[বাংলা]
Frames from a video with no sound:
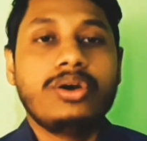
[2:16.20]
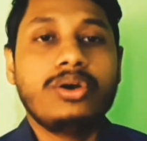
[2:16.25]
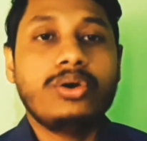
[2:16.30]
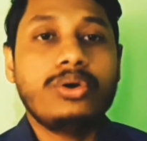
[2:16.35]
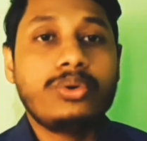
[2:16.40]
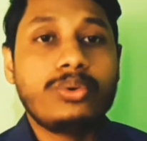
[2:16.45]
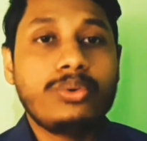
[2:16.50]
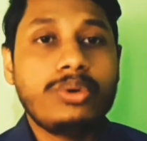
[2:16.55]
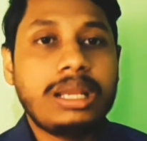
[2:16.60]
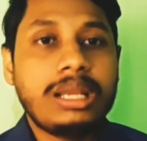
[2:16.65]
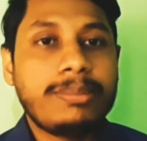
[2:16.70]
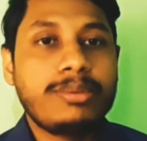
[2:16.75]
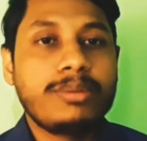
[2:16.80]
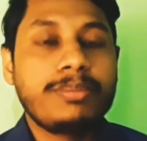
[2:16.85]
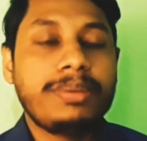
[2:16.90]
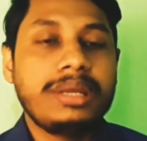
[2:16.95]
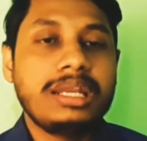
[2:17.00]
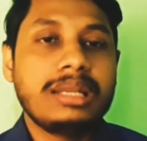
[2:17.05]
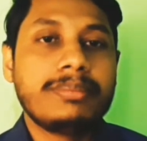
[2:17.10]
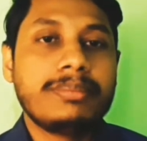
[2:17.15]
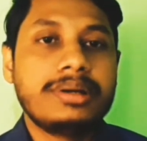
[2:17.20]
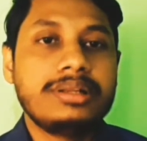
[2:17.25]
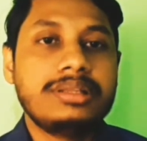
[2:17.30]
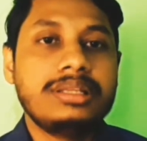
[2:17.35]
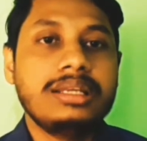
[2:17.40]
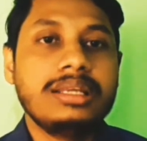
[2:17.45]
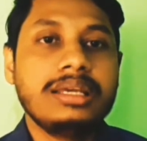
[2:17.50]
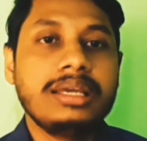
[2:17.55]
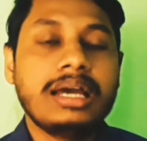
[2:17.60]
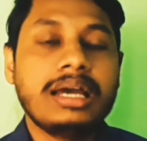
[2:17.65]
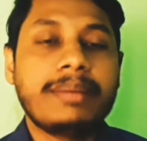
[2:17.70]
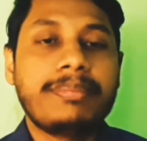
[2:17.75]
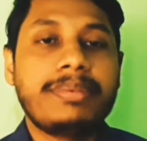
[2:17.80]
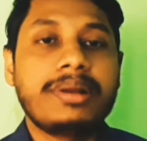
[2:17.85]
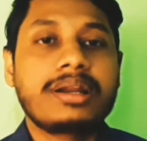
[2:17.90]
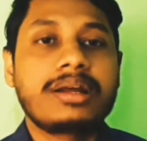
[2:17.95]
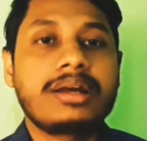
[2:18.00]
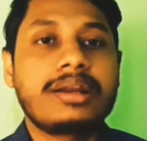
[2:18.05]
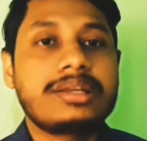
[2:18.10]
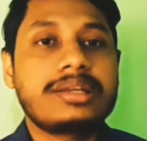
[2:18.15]
রুল এবং পে নাম্বার দিলে আপনার
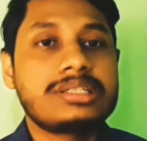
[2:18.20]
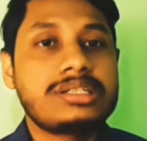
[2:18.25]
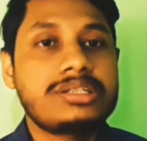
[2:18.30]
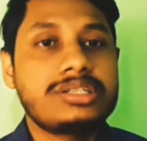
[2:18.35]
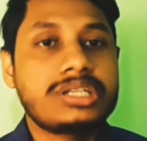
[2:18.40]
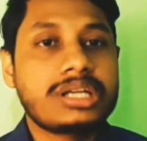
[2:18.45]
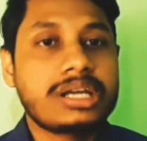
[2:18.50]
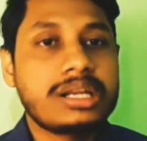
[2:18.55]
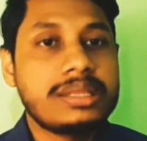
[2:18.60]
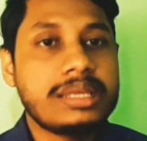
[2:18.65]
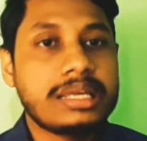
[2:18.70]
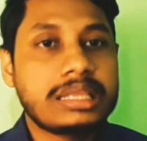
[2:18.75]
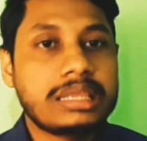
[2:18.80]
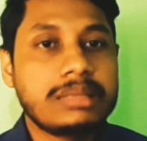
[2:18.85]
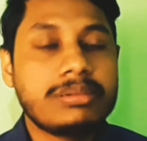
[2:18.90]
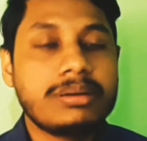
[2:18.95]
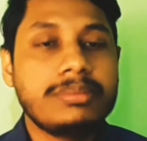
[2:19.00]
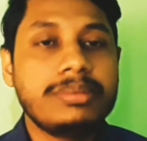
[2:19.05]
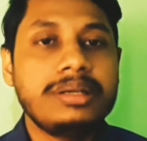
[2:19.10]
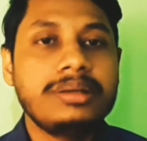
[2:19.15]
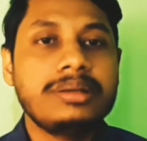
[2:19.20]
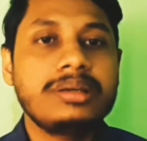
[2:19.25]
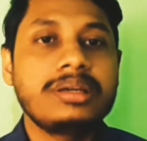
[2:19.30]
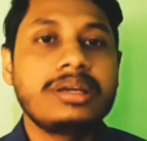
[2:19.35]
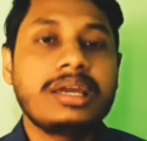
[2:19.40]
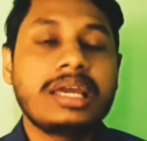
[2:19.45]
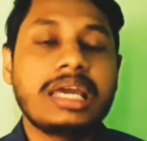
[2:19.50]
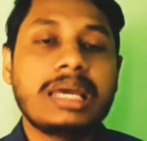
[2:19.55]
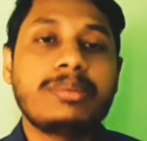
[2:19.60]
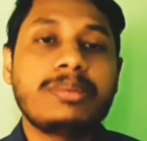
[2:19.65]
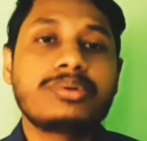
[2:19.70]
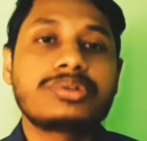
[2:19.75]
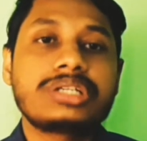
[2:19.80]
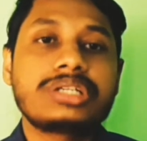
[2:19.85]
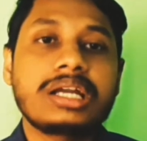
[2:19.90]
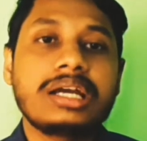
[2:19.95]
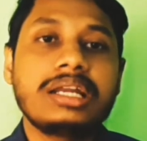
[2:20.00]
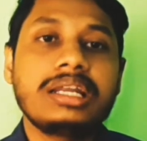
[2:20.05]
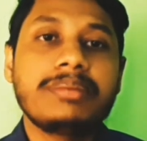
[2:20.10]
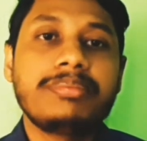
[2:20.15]
রেজাল্টটি সেখানে দেখতে পাবেন এবং
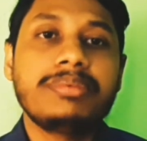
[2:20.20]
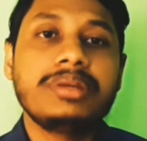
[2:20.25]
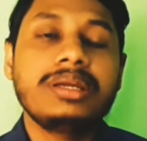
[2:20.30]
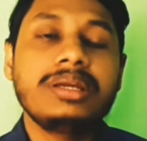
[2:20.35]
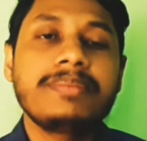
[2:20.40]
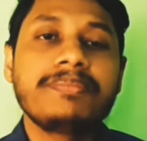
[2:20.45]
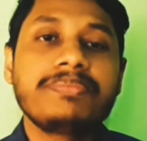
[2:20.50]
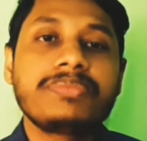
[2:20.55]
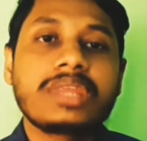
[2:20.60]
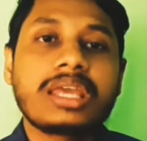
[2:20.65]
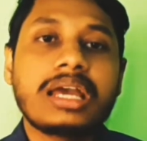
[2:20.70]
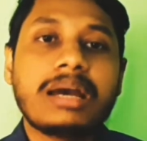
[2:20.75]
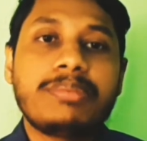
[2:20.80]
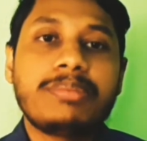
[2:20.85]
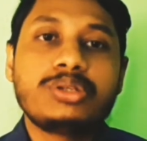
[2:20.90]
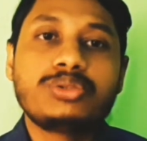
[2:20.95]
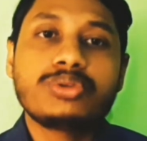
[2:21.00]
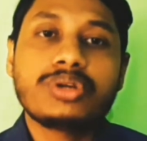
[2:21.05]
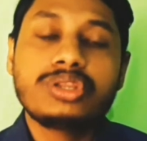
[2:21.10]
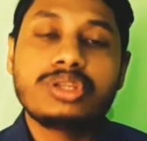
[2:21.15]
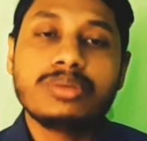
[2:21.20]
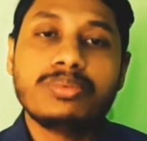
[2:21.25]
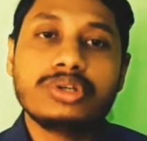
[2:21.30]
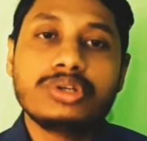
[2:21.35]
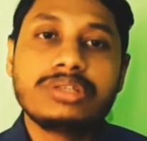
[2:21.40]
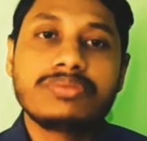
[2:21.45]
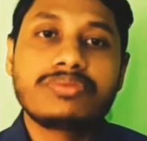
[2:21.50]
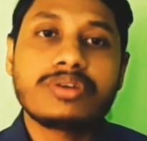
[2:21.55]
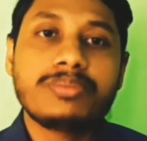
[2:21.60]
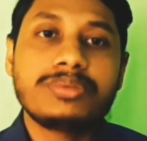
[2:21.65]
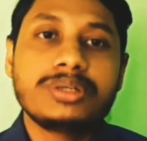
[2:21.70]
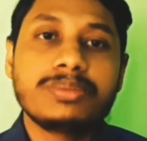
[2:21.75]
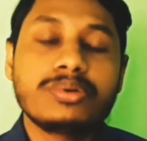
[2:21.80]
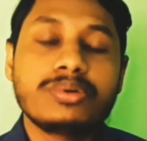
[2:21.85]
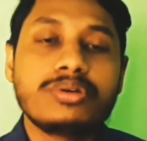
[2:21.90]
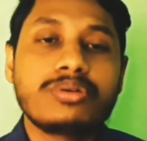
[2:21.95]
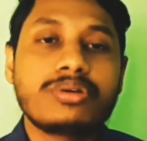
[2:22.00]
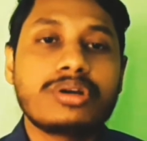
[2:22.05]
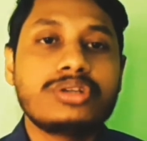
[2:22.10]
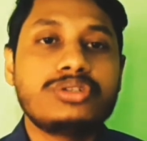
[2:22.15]
সেখানে আপনি আপনার চূড়ান্ত ভর্তি ফর্মটি
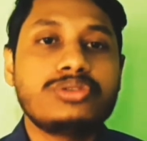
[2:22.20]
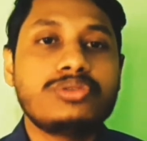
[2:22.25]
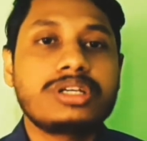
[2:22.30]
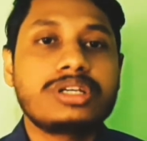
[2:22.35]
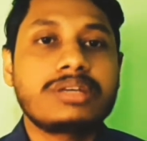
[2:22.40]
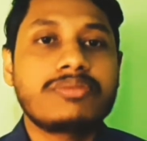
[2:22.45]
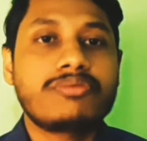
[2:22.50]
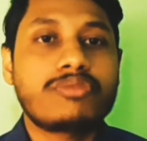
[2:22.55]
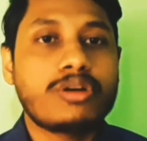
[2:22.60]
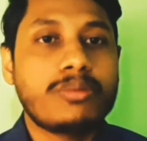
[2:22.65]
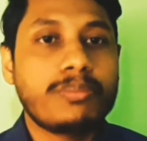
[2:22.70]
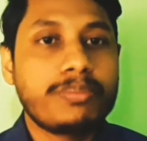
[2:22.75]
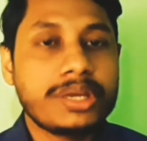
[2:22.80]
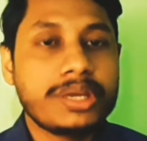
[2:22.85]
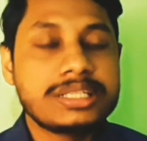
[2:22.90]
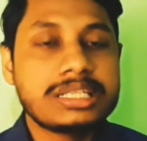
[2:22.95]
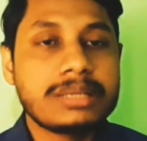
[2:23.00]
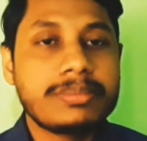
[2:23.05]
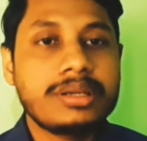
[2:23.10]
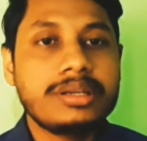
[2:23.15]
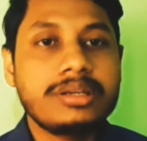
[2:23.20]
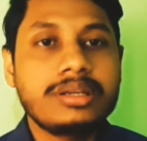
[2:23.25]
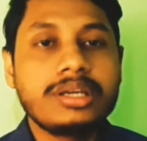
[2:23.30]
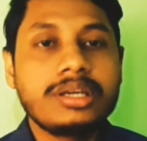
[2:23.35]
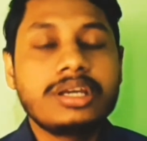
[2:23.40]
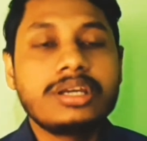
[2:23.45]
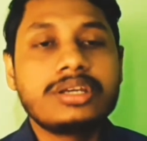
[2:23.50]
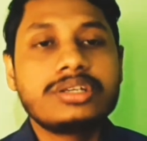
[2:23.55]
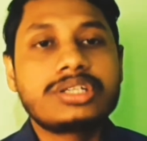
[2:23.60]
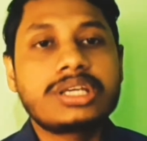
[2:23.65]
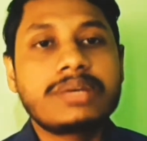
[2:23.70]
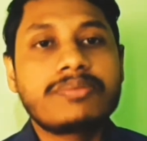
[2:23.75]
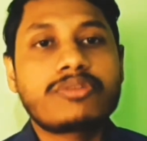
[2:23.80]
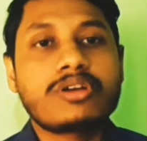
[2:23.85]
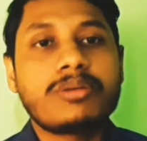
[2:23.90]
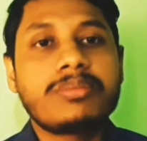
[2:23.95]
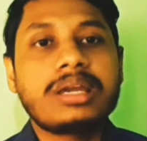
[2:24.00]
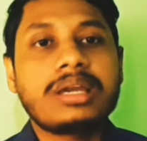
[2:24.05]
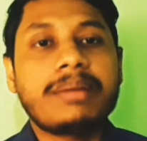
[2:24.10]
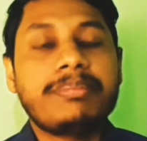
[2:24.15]
পূরণ করার জন্য একটি ফর্ম পেয়ে যাবেন সেই
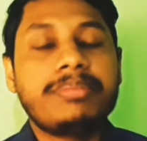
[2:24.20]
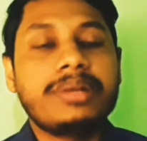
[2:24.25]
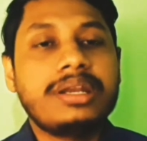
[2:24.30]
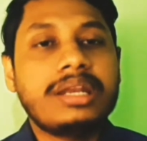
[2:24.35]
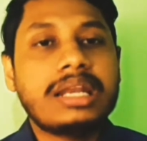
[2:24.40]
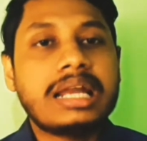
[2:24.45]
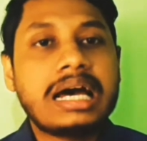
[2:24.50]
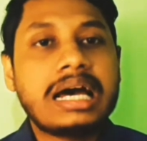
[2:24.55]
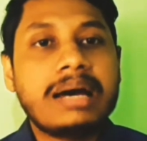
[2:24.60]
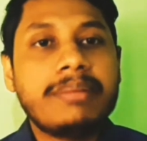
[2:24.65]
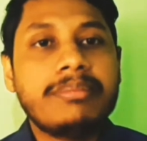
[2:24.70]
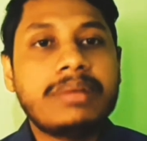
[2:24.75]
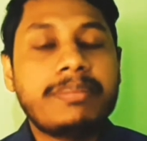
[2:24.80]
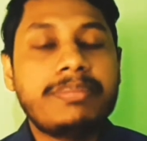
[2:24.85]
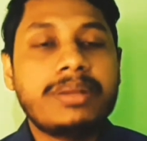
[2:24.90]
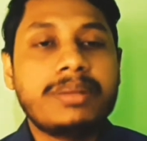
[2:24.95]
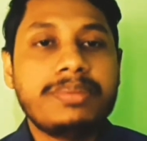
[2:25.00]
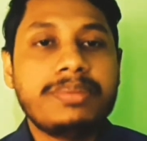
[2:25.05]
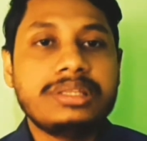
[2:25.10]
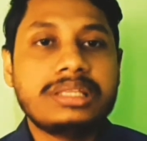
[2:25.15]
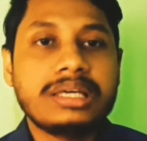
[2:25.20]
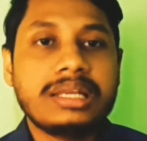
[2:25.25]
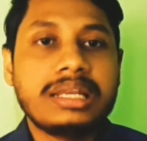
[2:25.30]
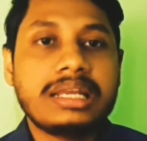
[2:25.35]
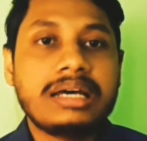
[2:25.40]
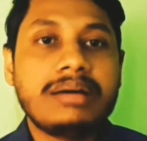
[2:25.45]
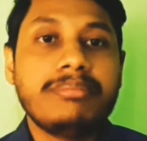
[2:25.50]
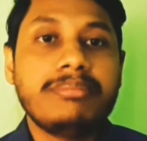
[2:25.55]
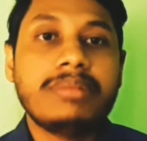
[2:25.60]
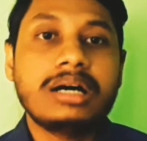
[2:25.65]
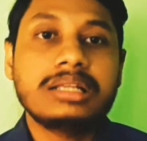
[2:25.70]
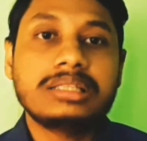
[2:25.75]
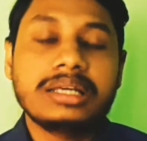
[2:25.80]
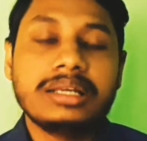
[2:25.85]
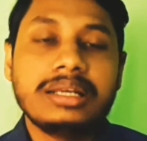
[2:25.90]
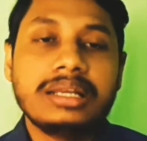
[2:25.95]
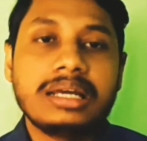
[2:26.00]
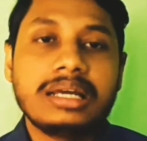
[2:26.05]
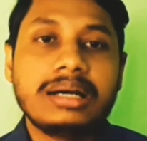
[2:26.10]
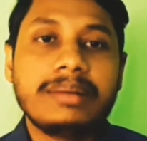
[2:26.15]
ফর্মে আপনার নাম আপনার পিতার নাম মাতার
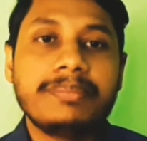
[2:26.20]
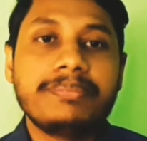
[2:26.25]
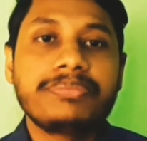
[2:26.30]
নাম